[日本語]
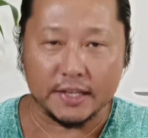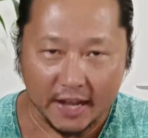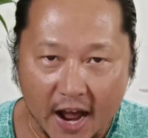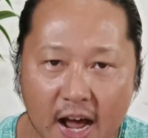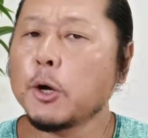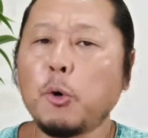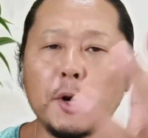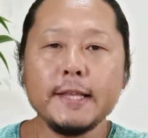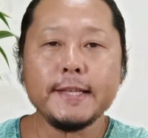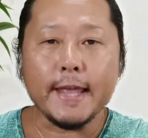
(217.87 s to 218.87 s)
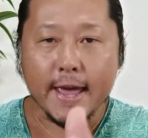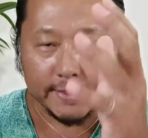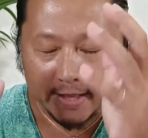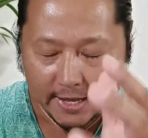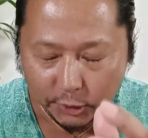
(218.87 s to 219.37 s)
ていた。これに
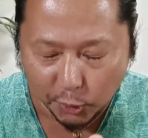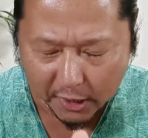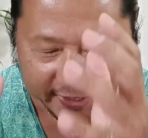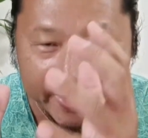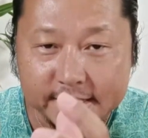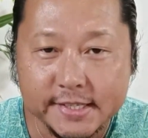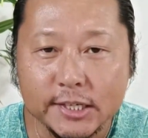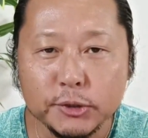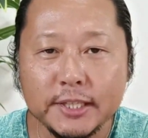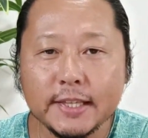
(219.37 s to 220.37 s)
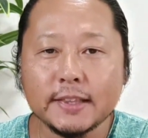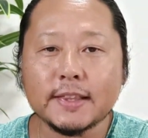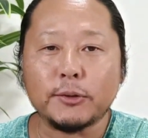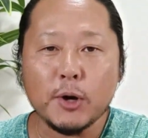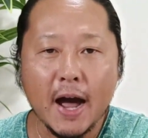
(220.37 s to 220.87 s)
て、なんとか決着に至っ
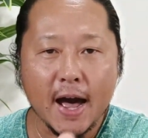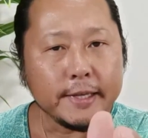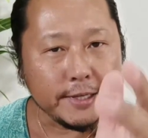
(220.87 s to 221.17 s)
たのが、